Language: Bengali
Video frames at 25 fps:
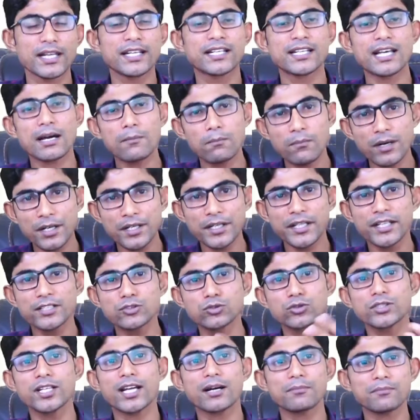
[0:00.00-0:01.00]
এই নাম্বার নিয়ে
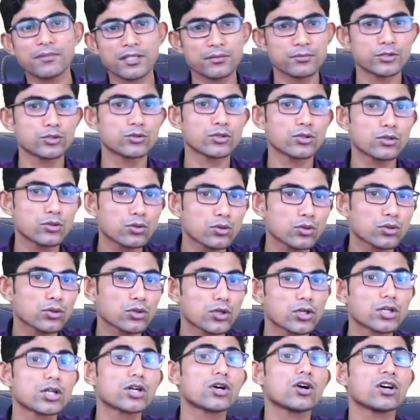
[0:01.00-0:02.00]
যদি আপনার ভিতরে কোনো
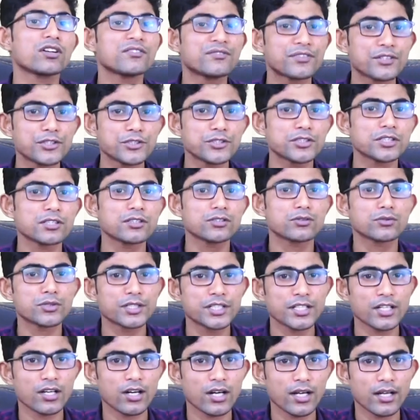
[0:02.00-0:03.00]
ধরনের কনফিউশন
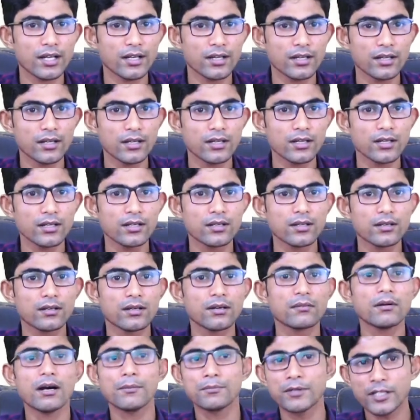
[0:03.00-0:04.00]
তৈরি হয়
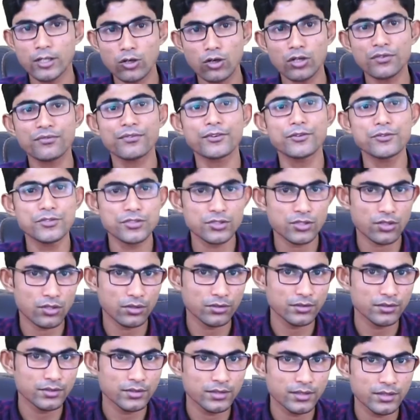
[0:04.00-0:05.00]
আপনি কনফিউজড
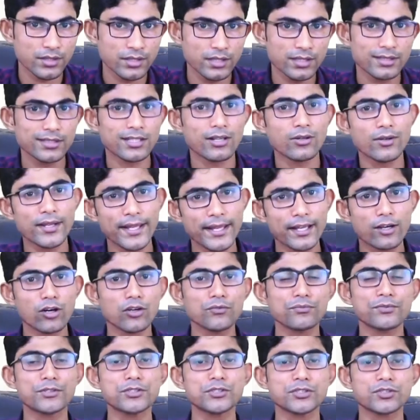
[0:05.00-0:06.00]
হন তাহলে এই
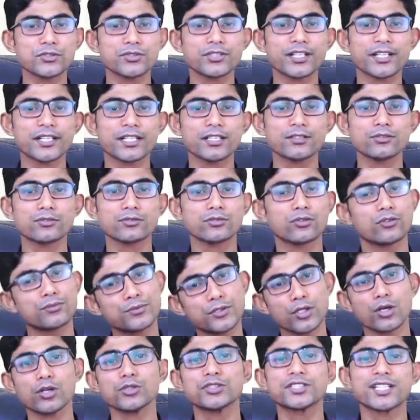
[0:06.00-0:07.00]
কনফিউশনটা কিন্তু খুব
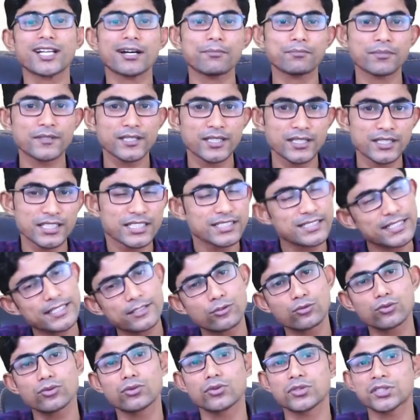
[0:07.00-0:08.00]
সহজেই আপনি নিজেই
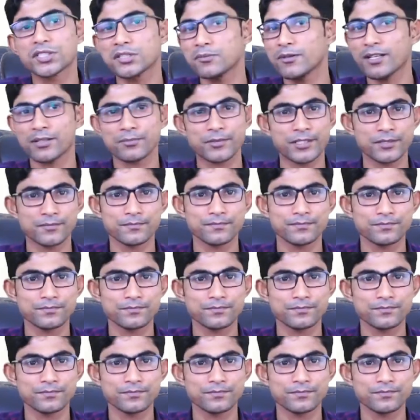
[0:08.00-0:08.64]
দূর করতে পারবেন